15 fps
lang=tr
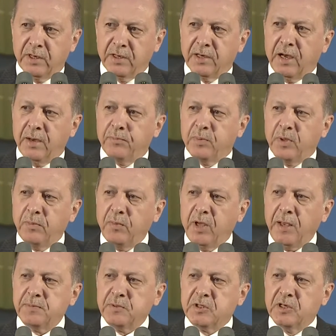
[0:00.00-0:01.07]
Rabbim
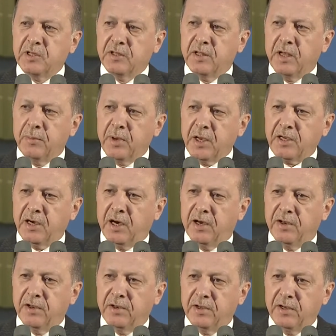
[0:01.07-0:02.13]
hepsinin de
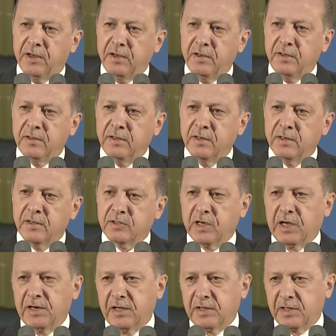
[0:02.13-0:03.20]
mekanını
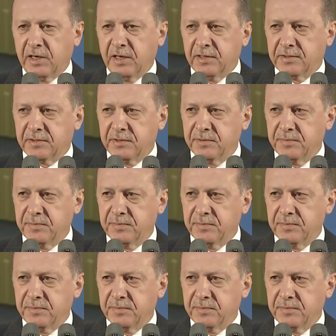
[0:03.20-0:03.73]
cennet eylesin.